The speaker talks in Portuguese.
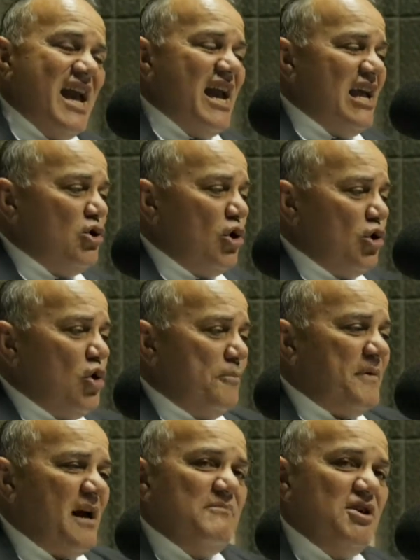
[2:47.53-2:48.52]
ele olhou
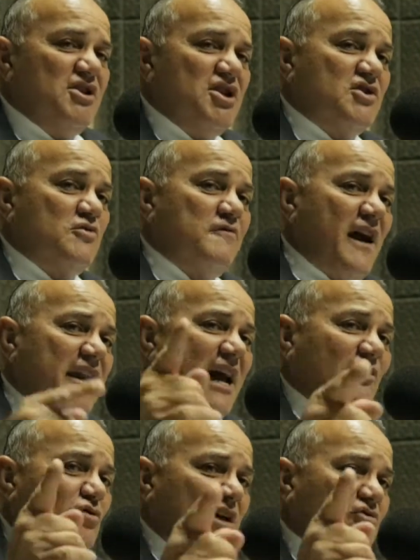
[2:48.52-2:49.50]
para mim e disse, o
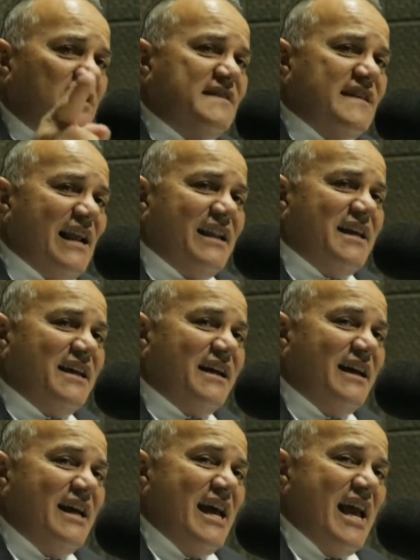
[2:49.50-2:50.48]
vereador Antônio Zé
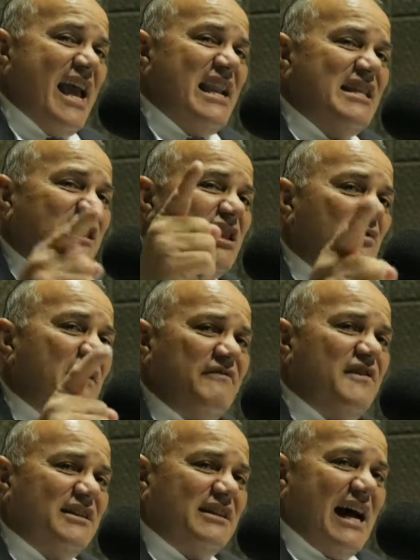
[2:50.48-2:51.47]
Lira, ele tem uma
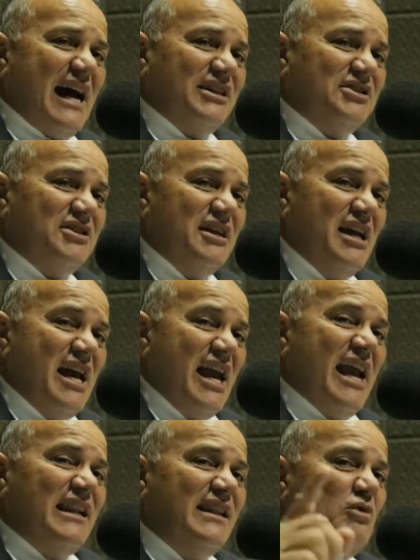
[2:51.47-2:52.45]
vantagem.
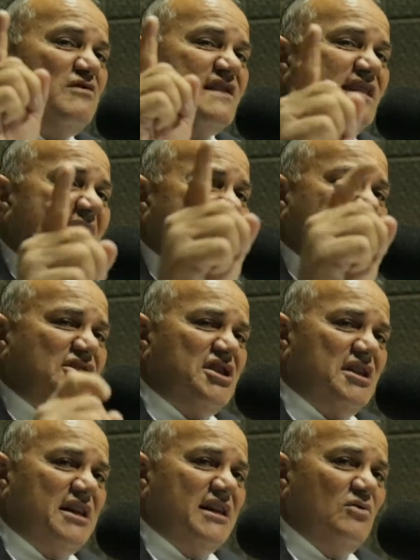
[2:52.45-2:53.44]
Ele não sai
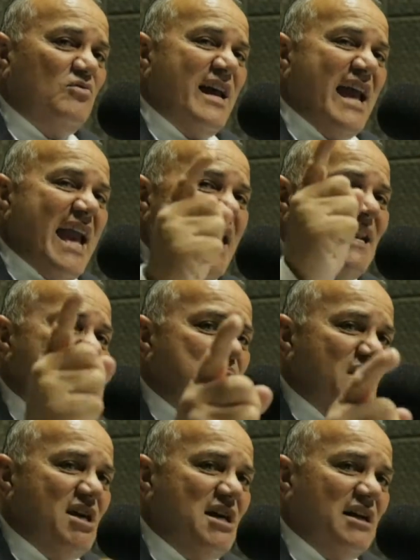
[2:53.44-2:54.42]
atirando, ele
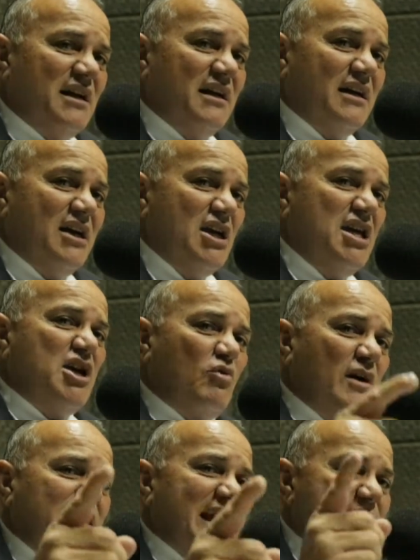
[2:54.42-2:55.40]
mira. E
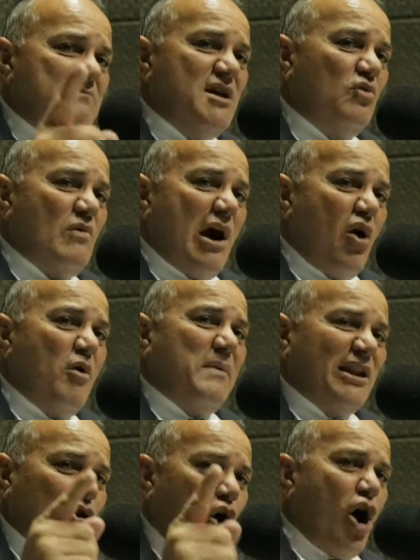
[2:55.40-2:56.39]
quando ele mira uma
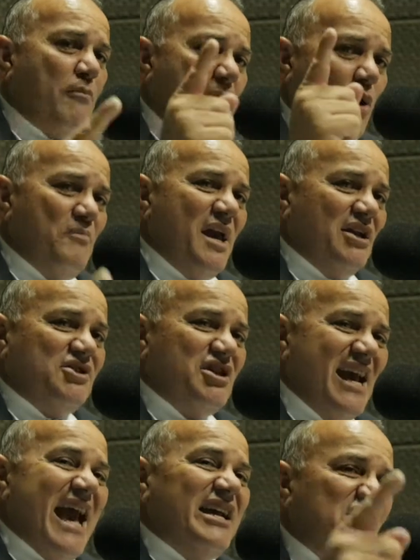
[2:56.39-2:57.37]
obra,
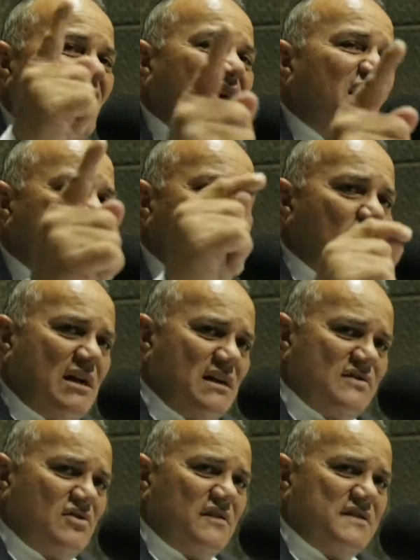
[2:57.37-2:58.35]
normalmente é de grande
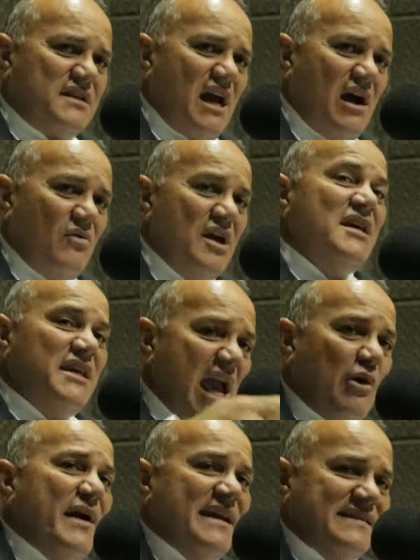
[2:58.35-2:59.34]
alcance social. E
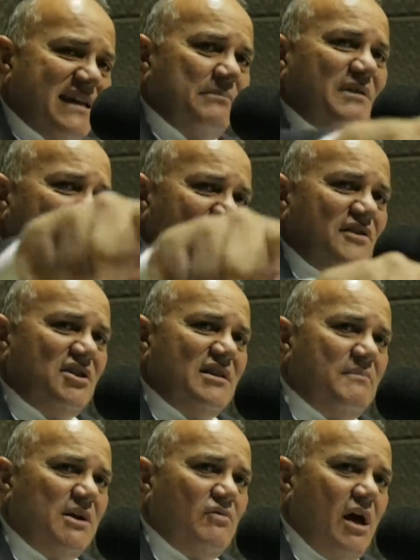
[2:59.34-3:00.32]
é o exemplo da
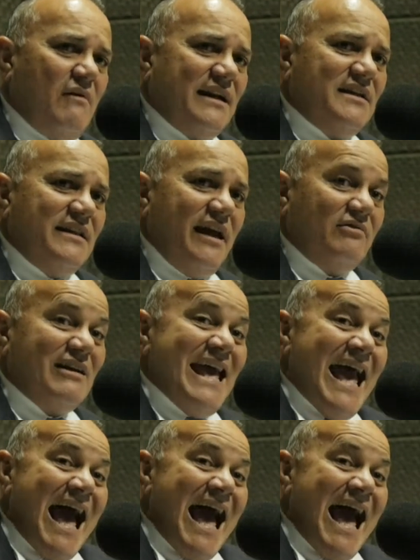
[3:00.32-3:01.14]
Avenida Manuel Aris Neto.